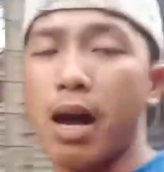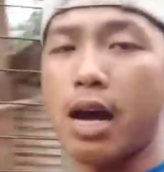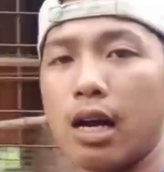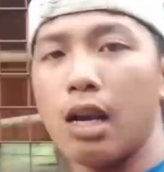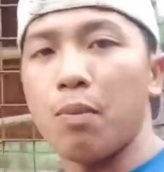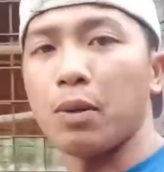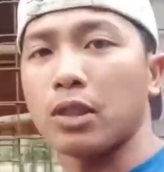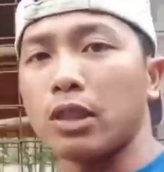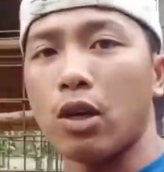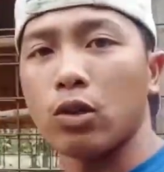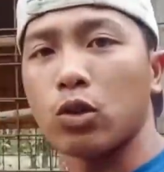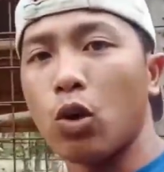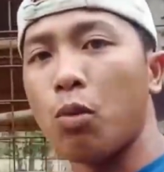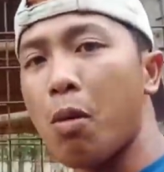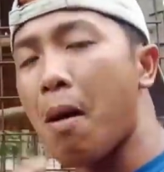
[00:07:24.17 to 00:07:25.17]
mga kalapatids ano
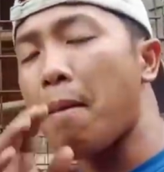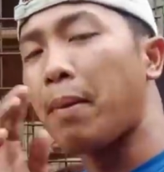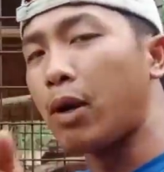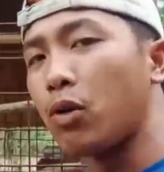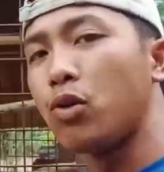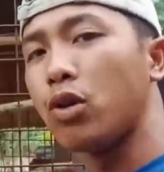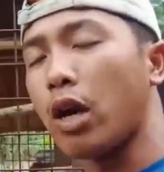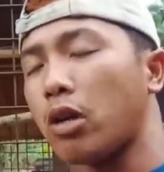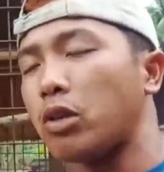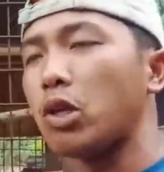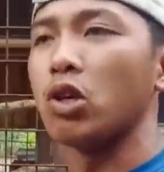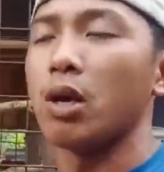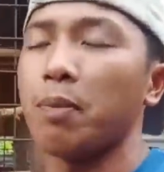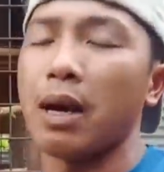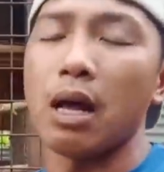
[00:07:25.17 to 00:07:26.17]
so mapapanood ay
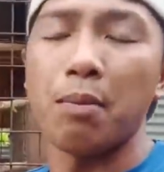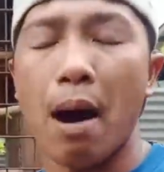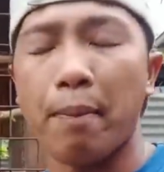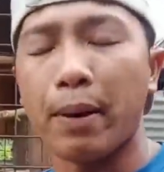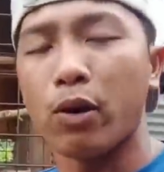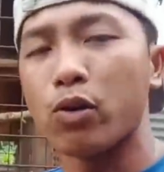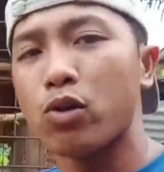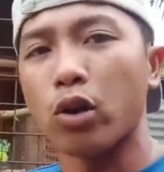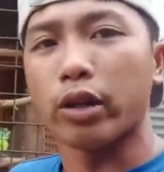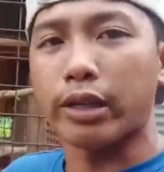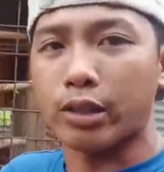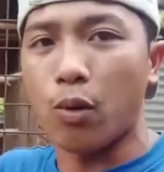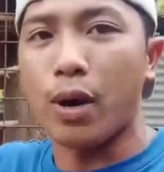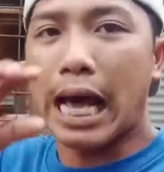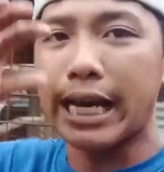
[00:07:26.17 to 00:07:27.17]
hindi nyo na pala mapanood yun
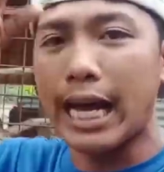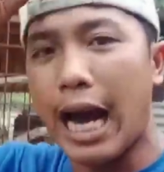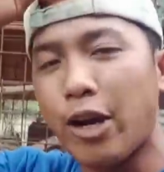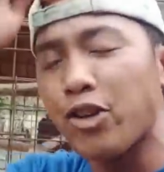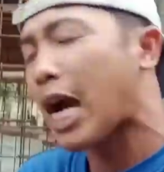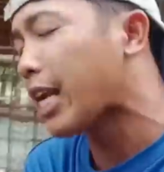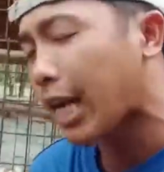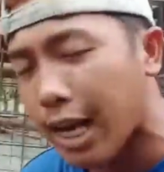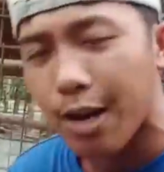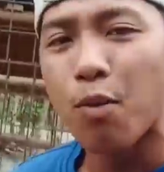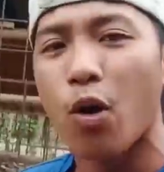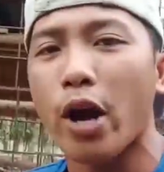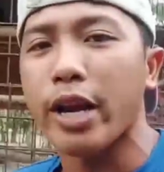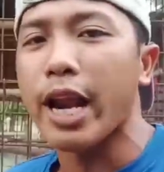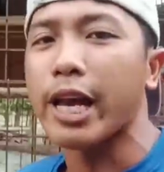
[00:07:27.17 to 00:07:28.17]
kasi wala na nga yung channel ni
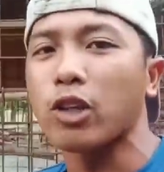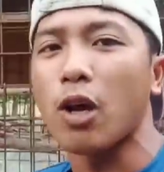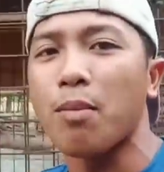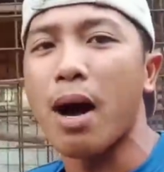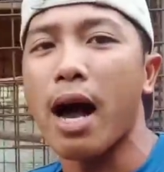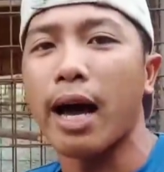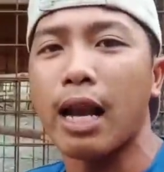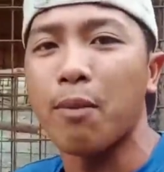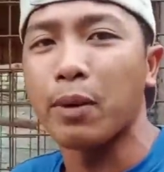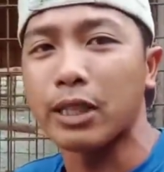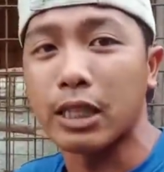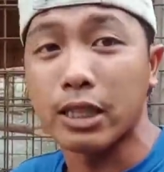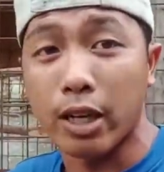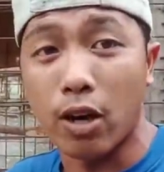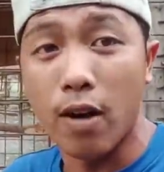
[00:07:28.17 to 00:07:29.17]
Bugoy na ito yung mga
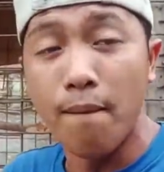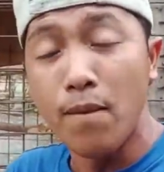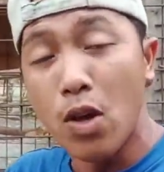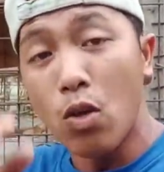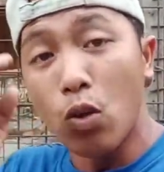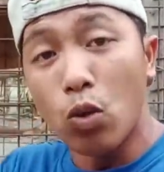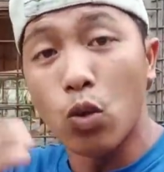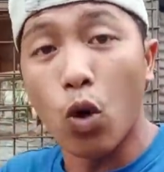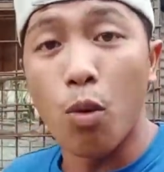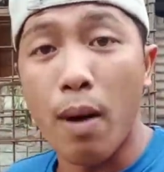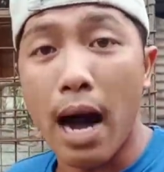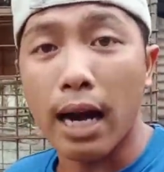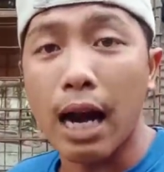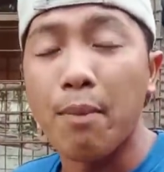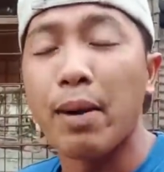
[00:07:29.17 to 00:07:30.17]
kalapatids ano nung
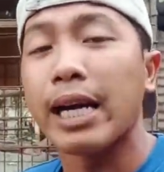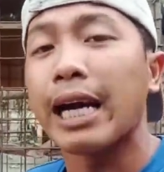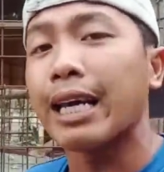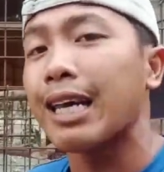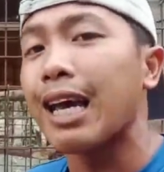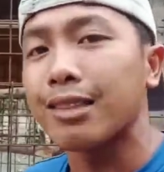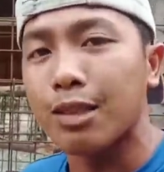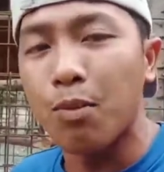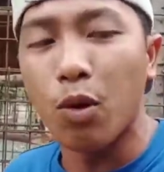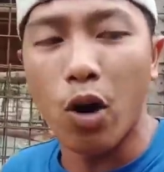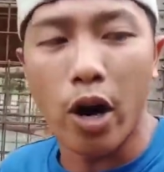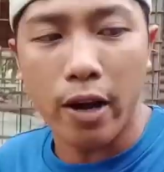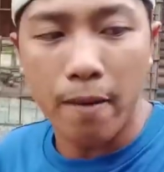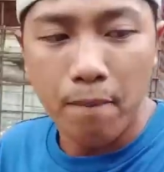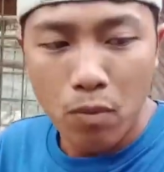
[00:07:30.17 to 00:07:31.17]
umaga mangyak-ngyak si
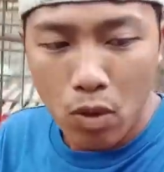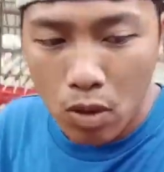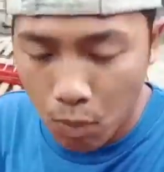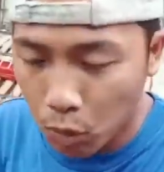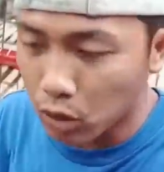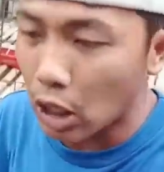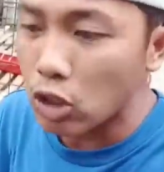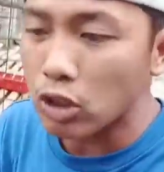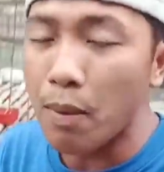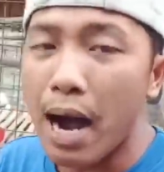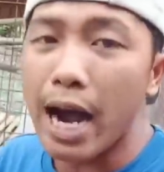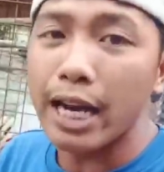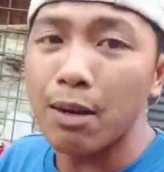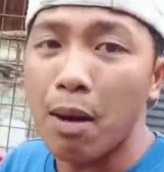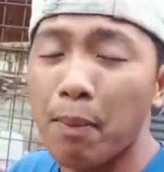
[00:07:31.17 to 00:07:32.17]
Bugoy Punta rin sa
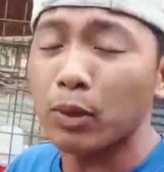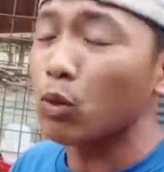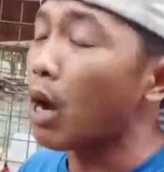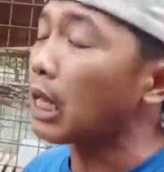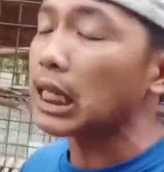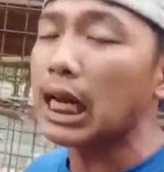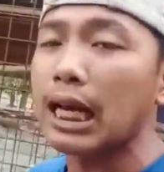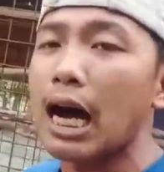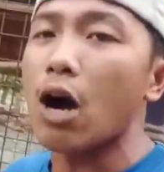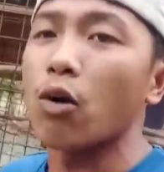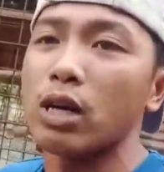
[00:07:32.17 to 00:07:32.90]
bahay, napapatuwa talaga